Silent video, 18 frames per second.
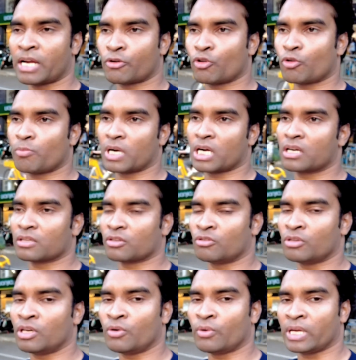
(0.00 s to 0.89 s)
मेट्रो पकड़ता
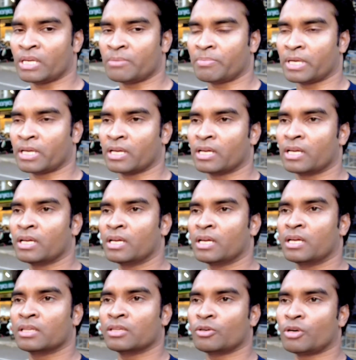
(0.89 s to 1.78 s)
हूँ ना वहीं पे
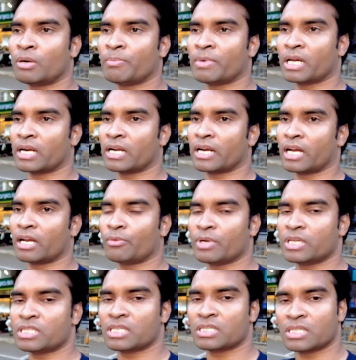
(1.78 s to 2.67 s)
तो हमारा
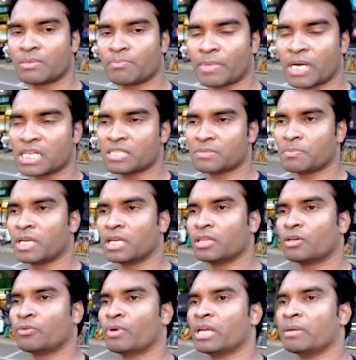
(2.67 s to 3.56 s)
रेलवे स्टेशन पास में है
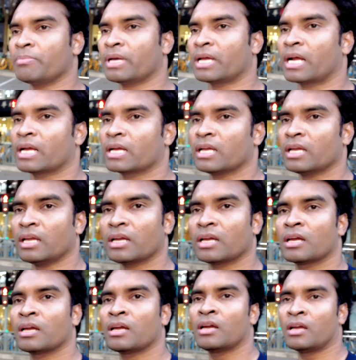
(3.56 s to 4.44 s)
तो वहीं पर आएंगे
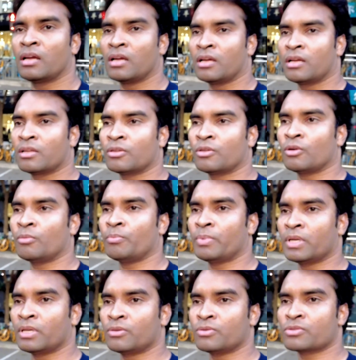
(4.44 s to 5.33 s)
तो
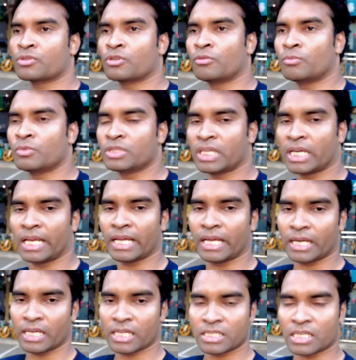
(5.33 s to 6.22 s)
फिर उसको मुझे
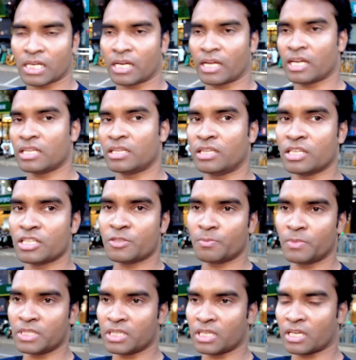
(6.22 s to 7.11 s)
लेने जाना है दस
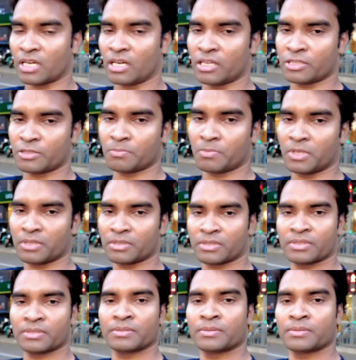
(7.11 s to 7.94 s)
बजे के आसपास